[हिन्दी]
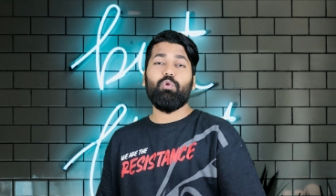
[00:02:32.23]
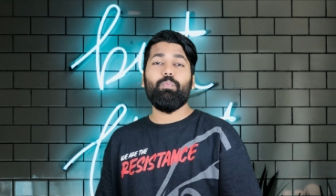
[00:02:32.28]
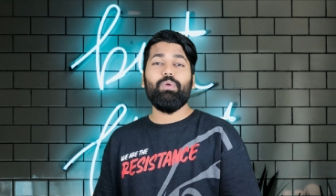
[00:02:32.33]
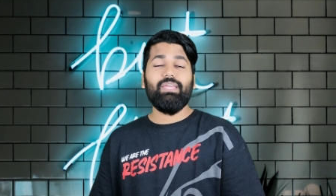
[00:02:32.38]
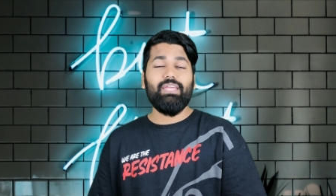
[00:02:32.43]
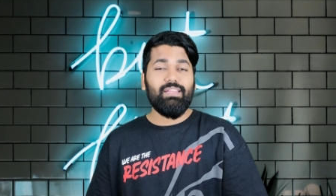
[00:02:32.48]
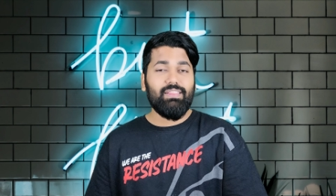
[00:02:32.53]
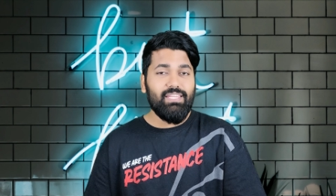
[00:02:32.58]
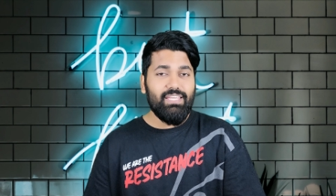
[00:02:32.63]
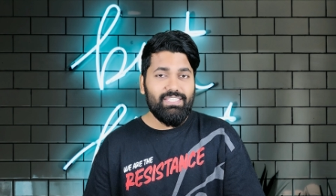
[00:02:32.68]
में
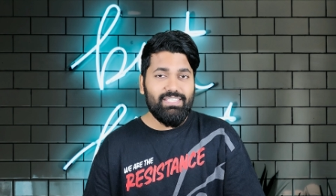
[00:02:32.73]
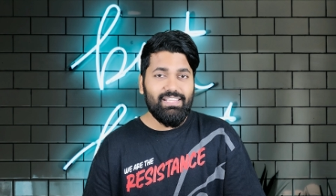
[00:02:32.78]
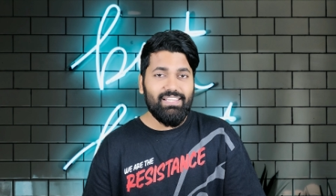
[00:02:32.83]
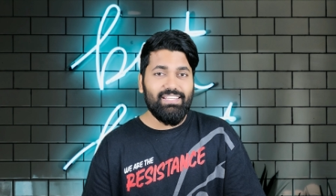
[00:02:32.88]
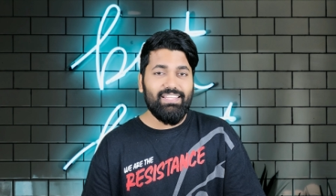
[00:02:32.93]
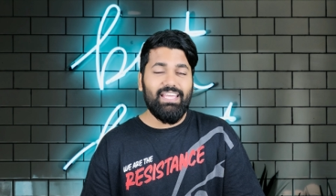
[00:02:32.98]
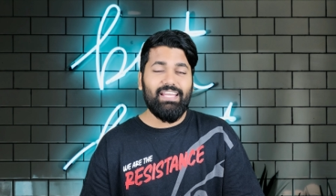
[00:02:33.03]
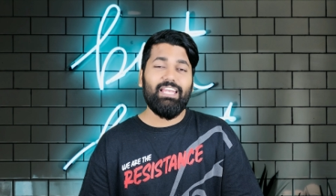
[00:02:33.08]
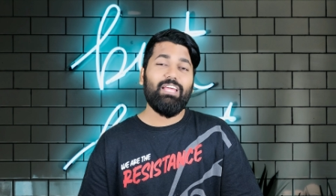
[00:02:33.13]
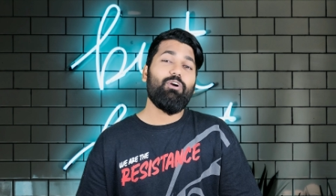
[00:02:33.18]
कितनी जल्दी
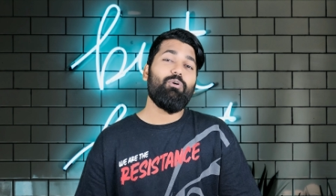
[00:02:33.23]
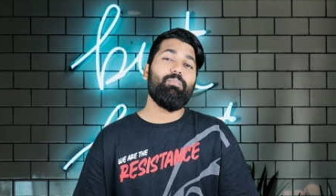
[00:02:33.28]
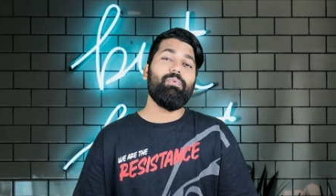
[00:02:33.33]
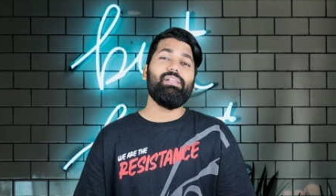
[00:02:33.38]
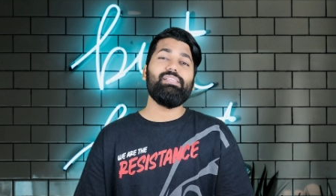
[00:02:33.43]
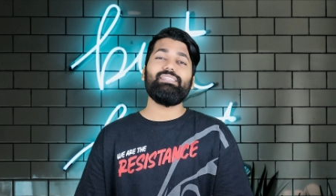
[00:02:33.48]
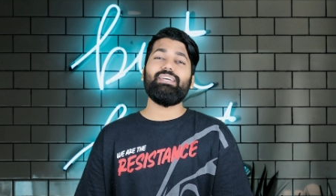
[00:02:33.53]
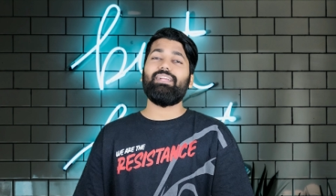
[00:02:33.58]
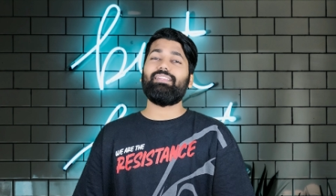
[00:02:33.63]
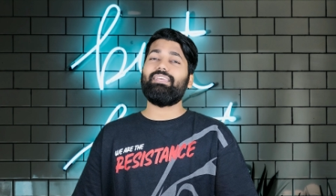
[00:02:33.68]
देखने को
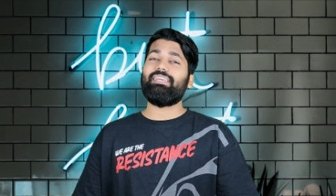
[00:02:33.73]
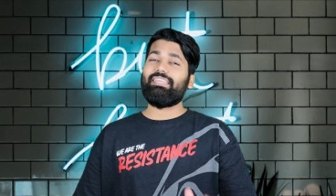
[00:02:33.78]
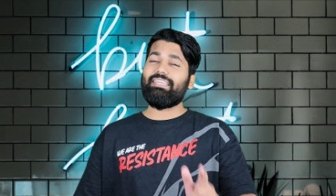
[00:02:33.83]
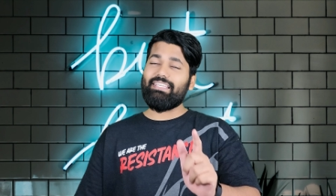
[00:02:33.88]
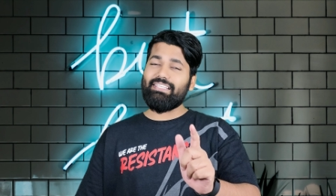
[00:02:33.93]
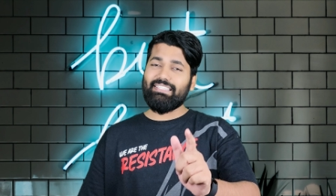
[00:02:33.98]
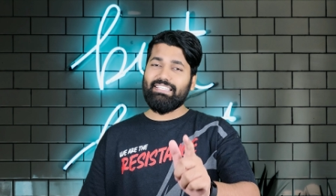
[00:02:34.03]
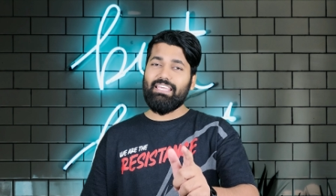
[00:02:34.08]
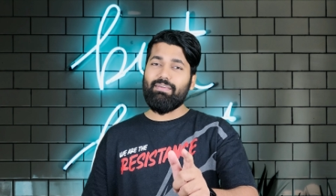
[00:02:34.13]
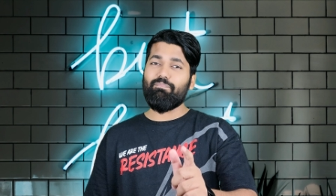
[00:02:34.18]
मिल जाते हैं
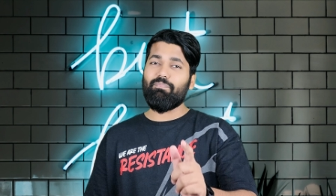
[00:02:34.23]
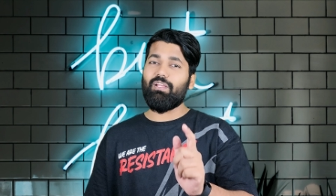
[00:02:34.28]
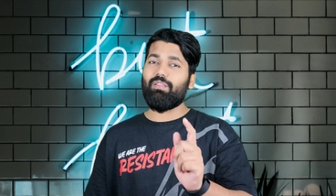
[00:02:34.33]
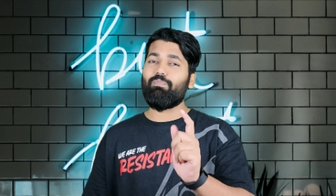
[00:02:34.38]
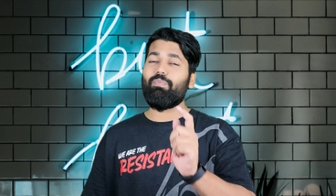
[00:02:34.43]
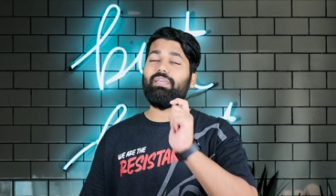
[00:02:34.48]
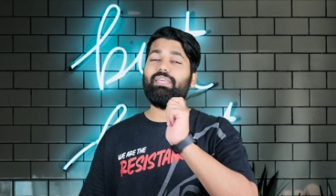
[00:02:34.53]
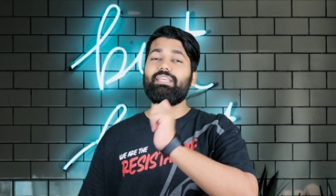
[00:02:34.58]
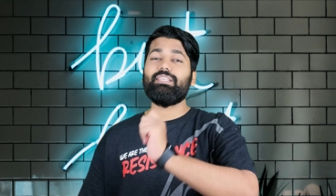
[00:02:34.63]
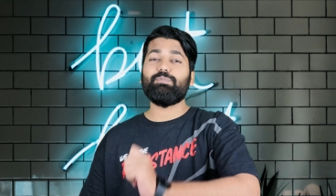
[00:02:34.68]
किस कीमत
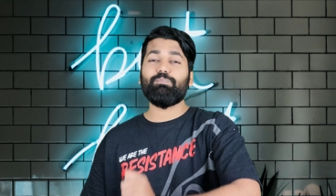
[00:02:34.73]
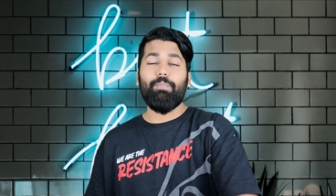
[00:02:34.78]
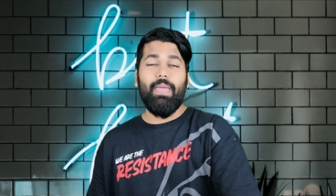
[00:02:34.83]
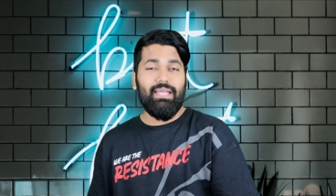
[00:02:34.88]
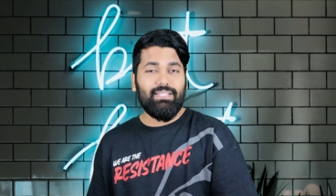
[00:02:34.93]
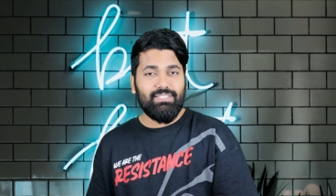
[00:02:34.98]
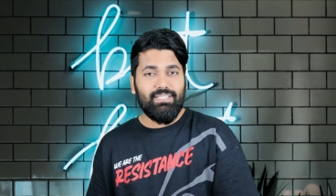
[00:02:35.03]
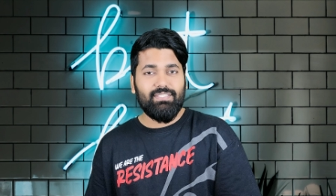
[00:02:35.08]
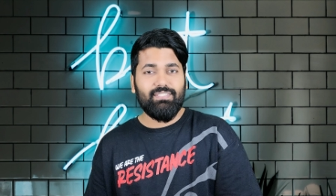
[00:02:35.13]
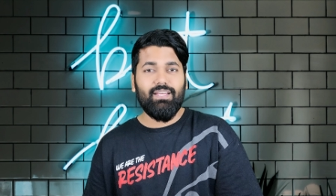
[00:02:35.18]
में किस पैक
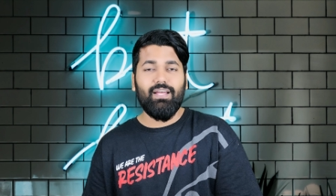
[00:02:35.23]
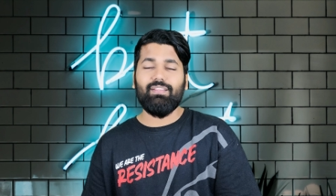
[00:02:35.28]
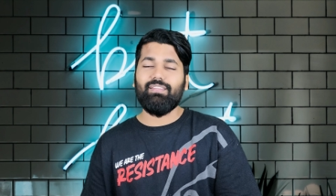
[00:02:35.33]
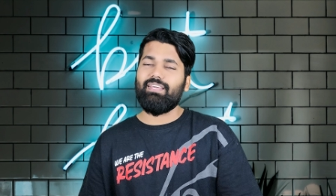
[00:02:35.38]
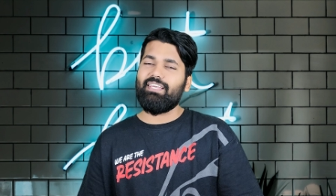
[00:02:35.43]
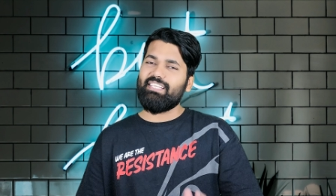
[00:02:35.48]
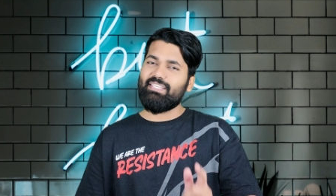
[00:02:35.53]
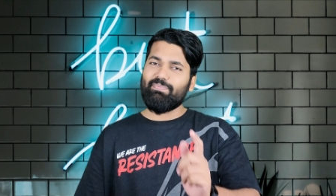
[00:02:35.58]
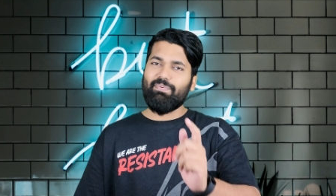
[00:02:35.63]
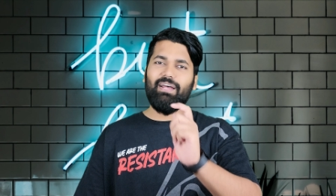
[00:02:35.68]
के साथ
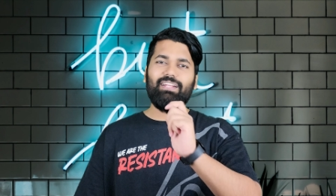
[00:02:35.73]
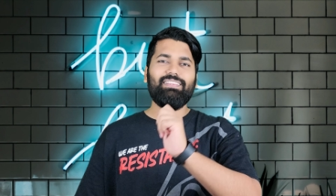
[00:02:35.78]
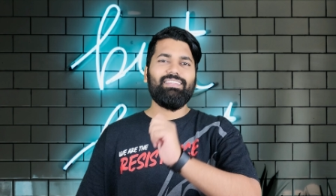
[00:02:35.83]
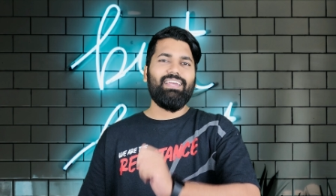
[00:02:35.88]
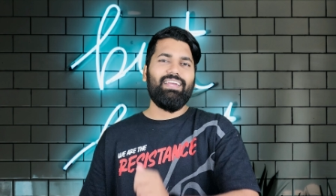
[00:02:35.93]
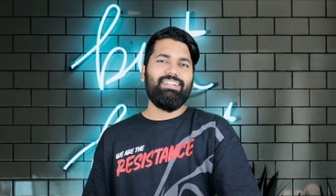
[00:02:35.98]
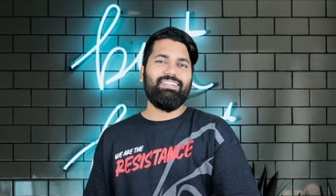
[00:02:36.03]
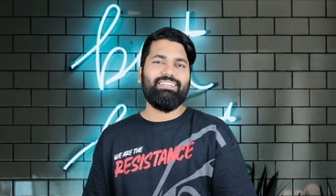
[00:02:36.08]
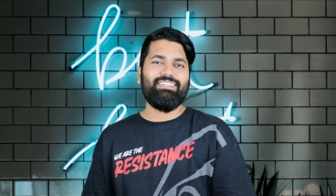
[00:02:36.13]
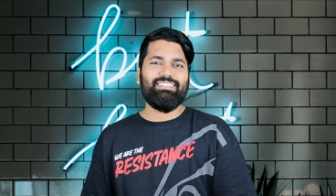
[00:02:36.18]
इस बात का
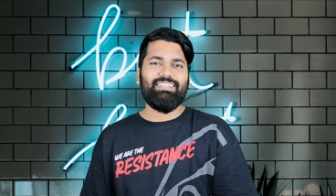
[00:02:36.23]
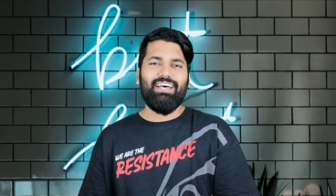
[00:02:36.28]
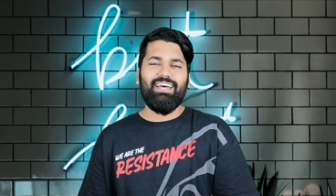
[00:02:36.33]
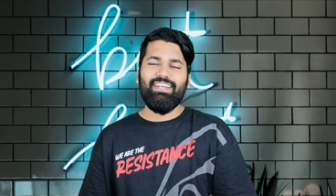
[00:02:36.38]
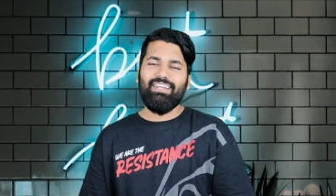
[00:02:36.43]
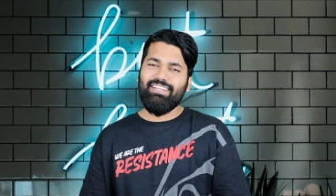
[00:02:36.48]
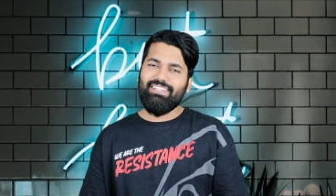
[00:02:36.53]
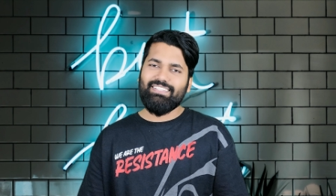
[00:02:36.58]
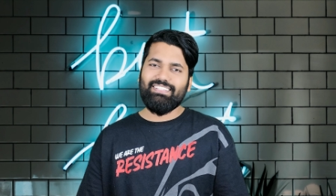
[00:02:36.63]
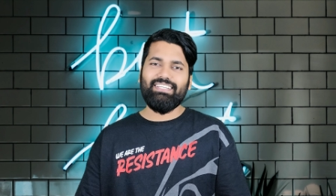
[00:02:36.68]
इंतजार
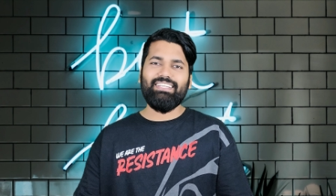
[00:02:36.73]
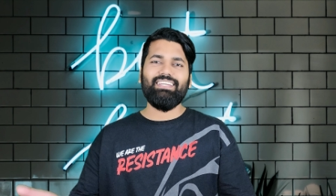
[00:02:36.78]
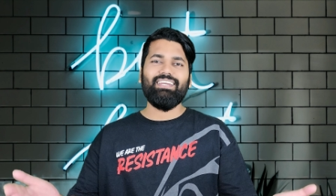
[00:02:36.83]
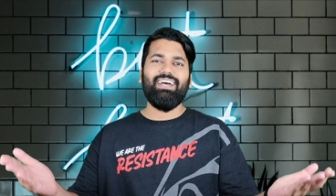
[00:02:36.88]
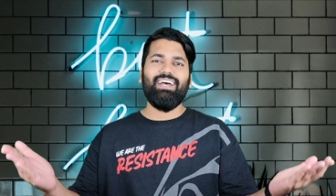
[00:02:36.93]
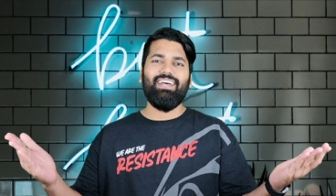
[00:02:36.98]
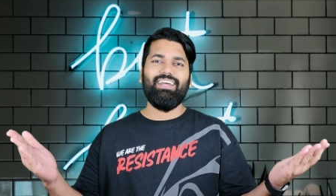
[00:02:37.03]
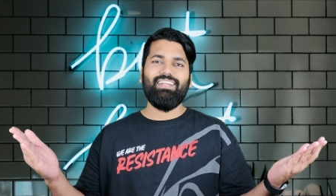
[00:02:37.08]
है जी हाँ।